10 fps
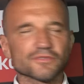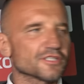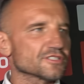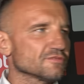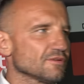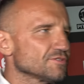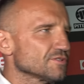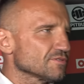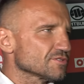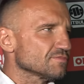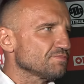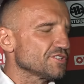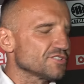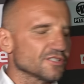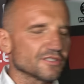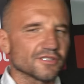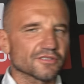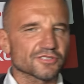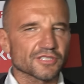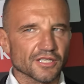bo teraz chyba będzie miał 5-1
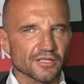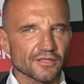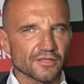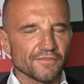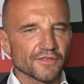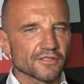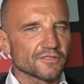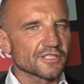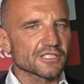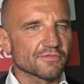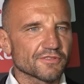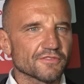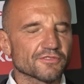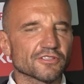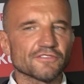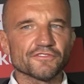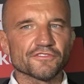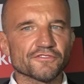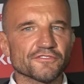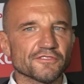jakoś tak. Niesamowite warunki, fi
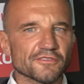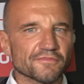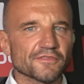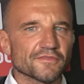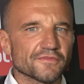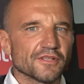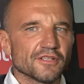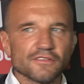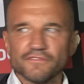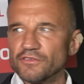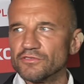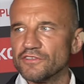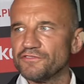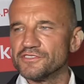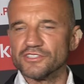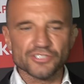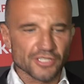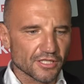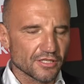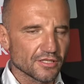fi warunki
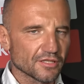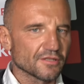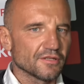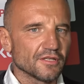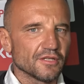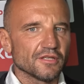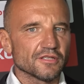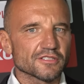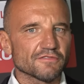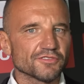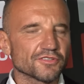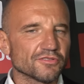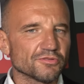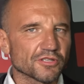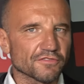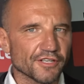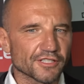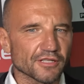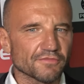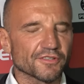fizyczne. Zawodnik Unique
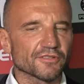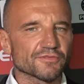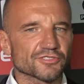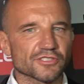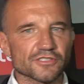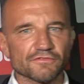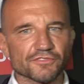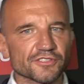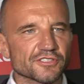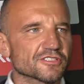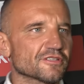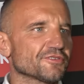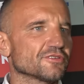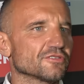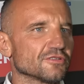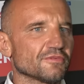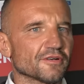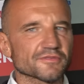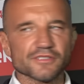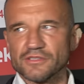Fight Club, wiadomo, że zawodnicy z tamtego klubu
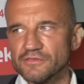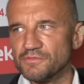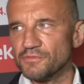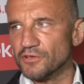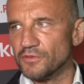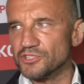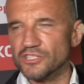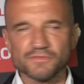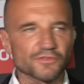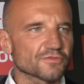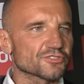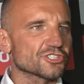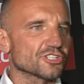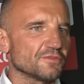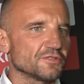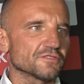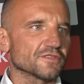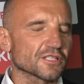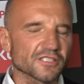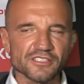mają za sobą, mogą liczyć na sporą rzeszę kibiców, a
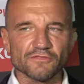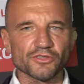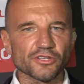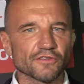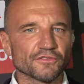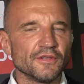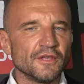takich zawodników